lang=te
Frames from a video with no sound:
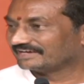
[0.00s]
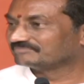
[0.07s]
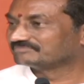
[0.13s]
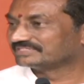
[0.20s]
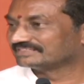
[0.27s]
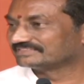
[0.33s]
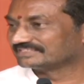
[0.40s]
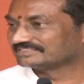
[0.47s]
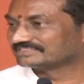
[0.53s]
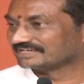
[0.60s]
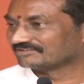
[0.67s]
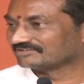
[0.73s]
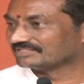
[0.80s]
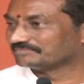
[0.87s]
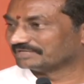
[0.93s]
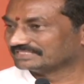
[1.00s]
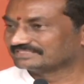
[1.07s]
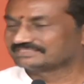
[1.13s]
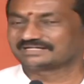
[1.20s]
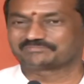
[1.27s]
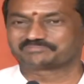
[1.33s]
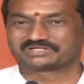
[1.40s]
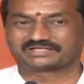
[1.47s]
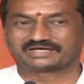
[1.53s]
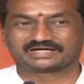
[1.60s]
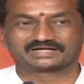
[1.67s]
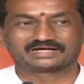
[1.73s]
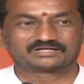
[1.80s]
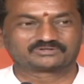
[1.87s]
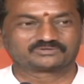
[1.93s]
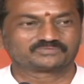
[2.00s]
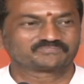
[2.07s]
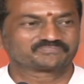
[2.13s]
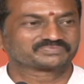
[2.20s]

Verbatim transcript: ఏం చర్చిస్తారు ఇది మంచి సాంప్రదాయం గారు